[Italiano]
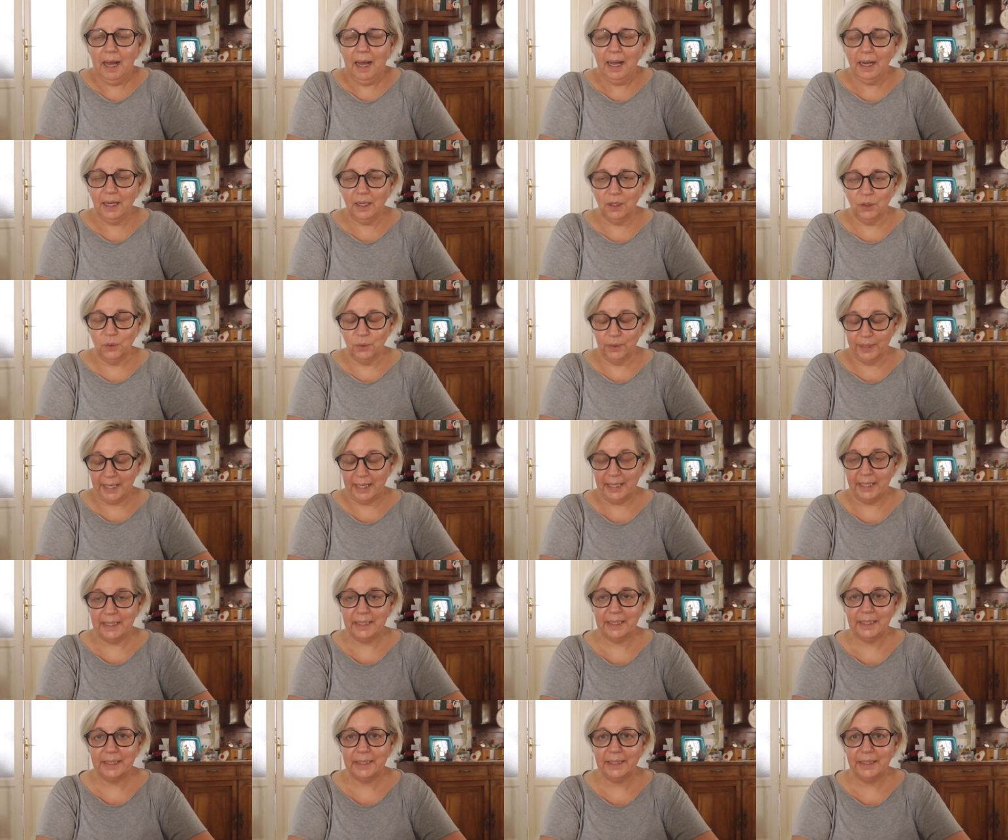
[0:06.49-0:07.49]
Allora,
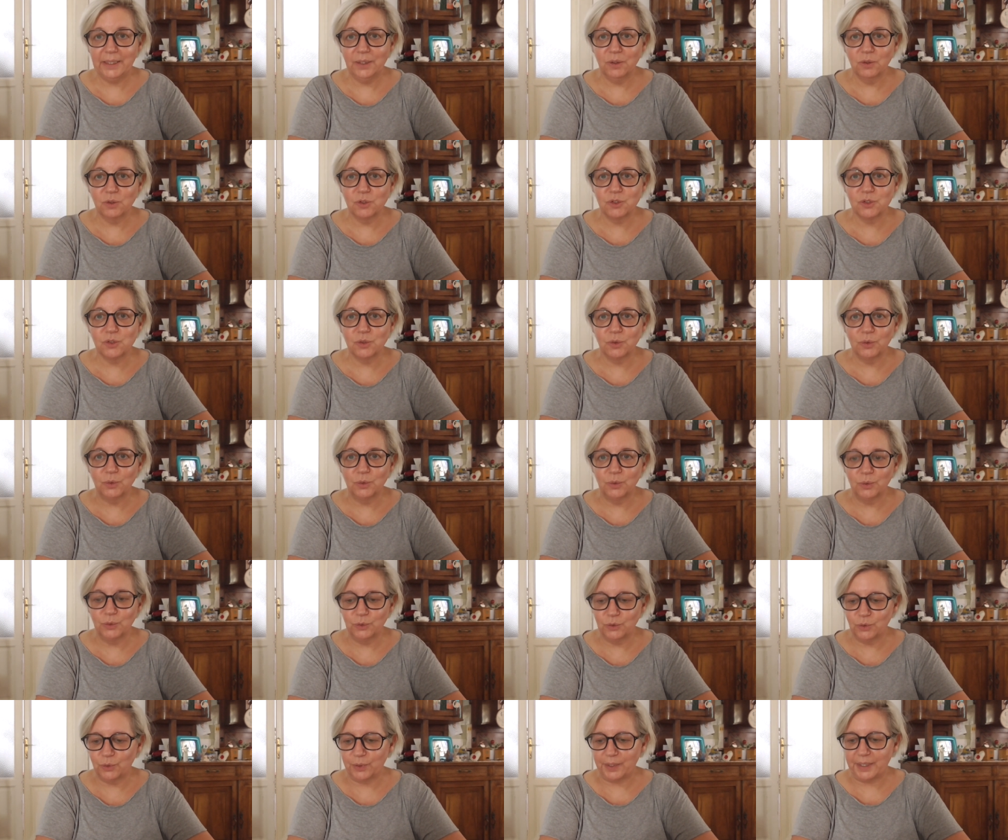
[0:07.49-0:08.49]
io
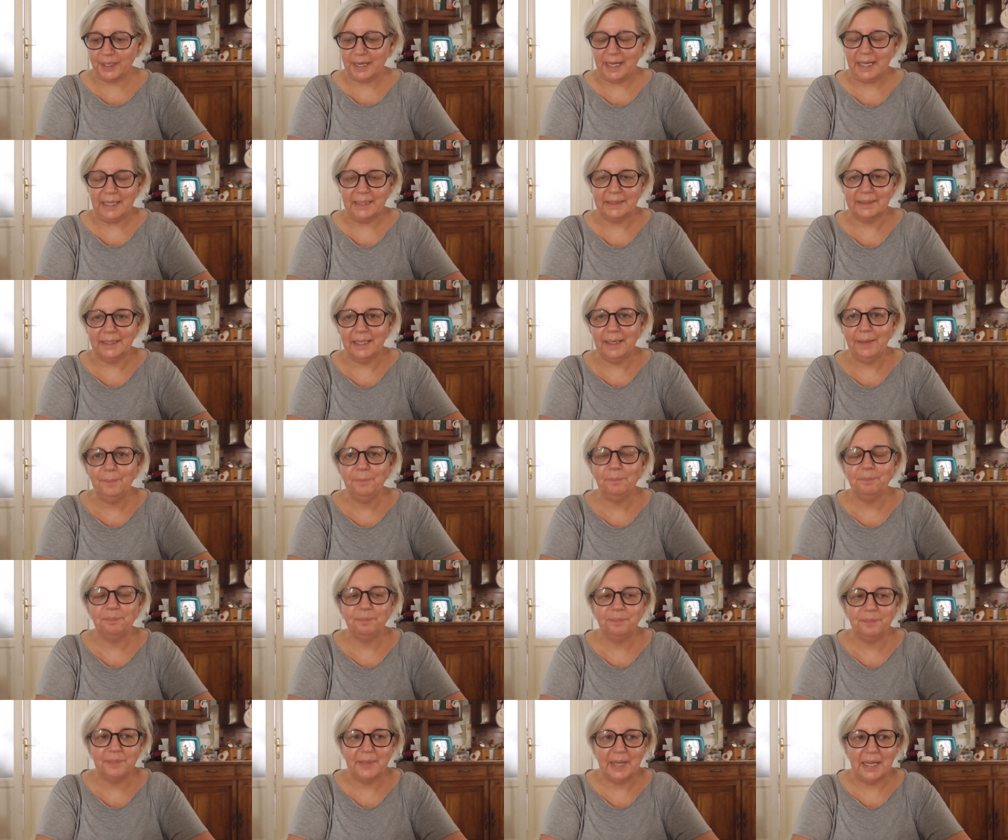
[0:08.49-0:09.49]
sono tornata
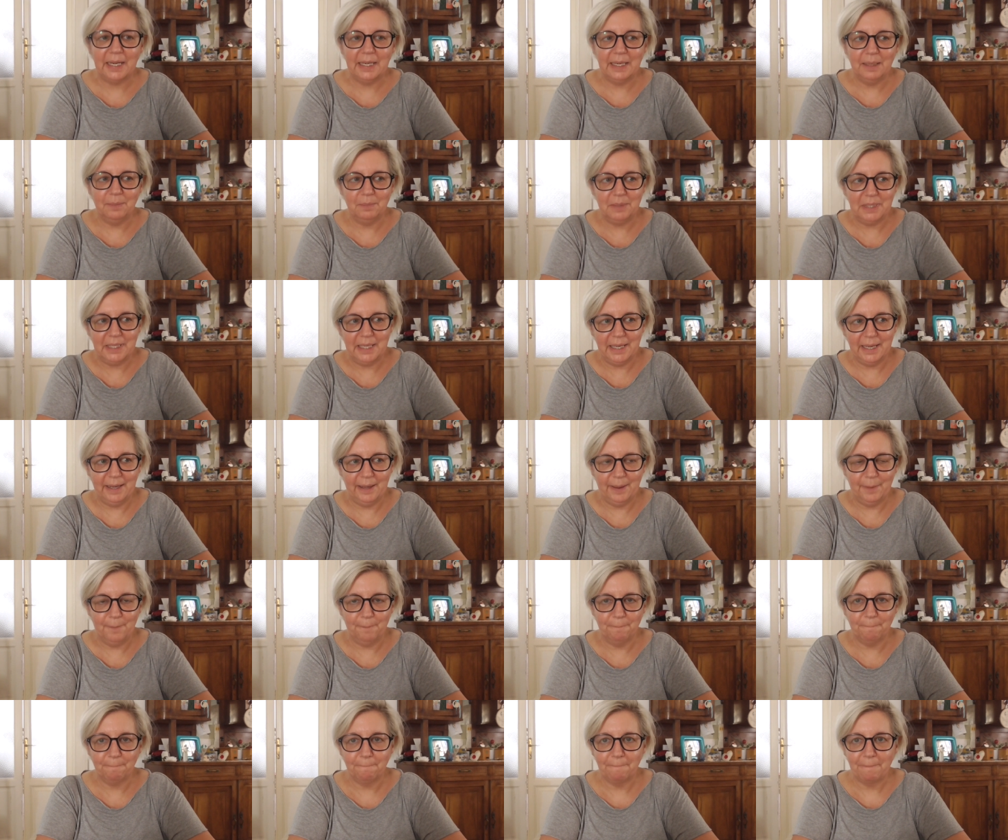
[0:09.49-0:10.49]
mm, dalla
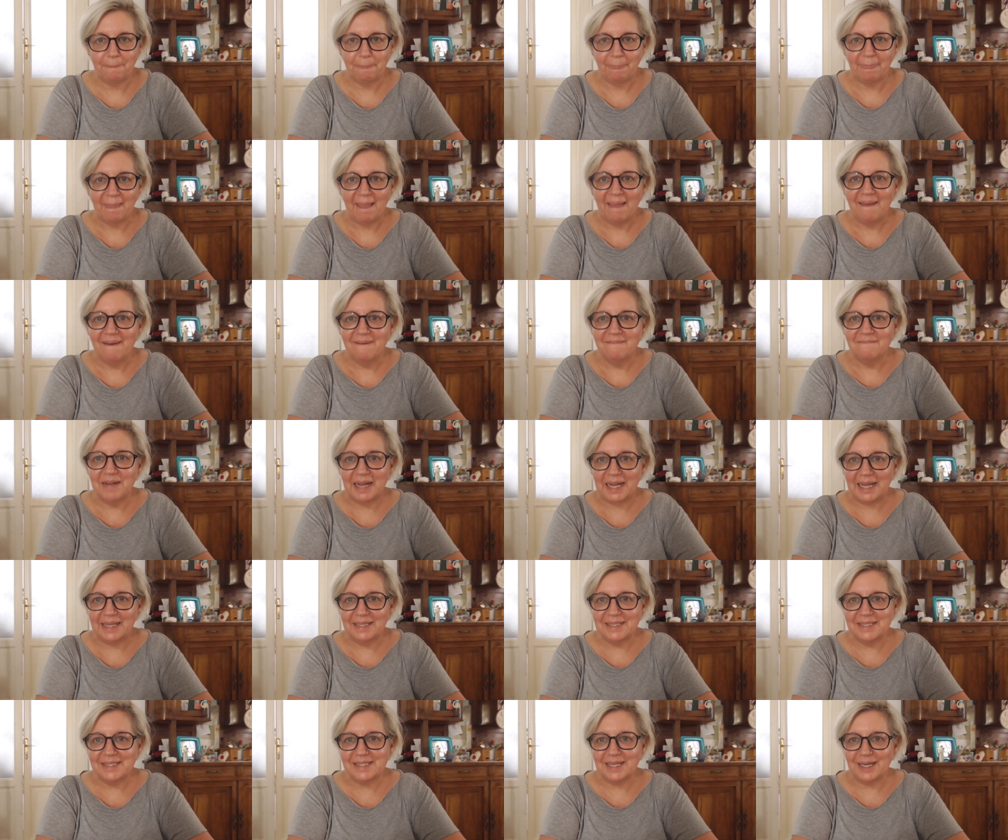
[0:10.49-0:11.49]
mia
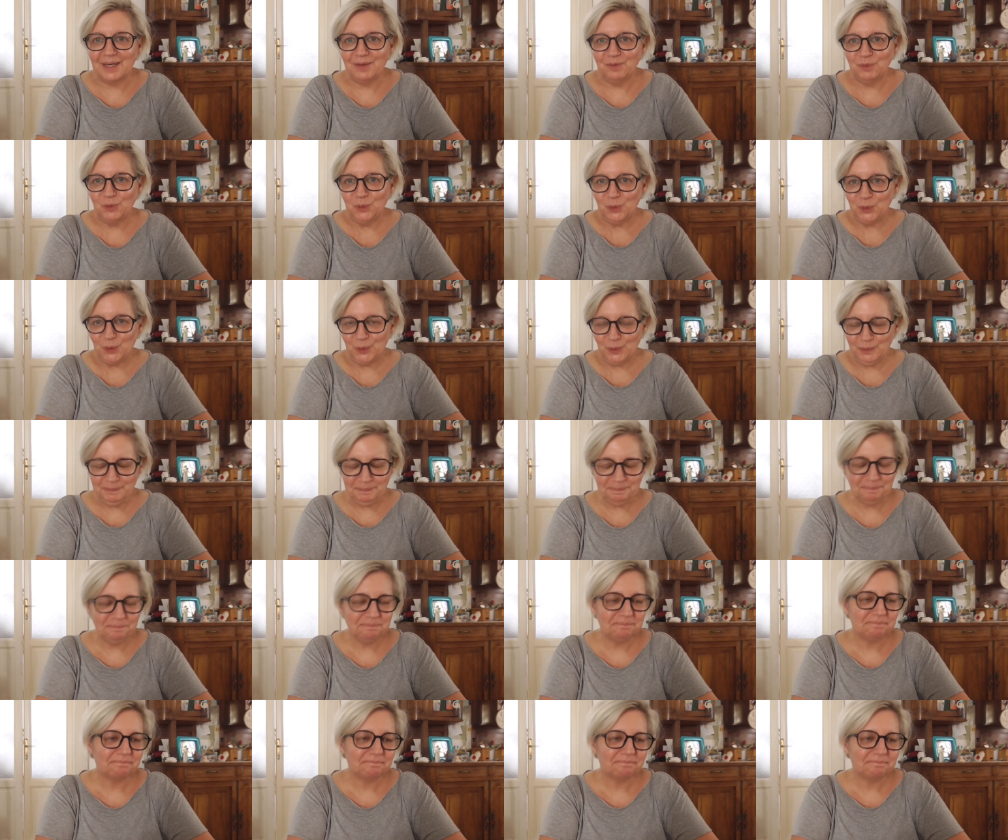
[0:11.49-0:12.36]
vacanza lavoro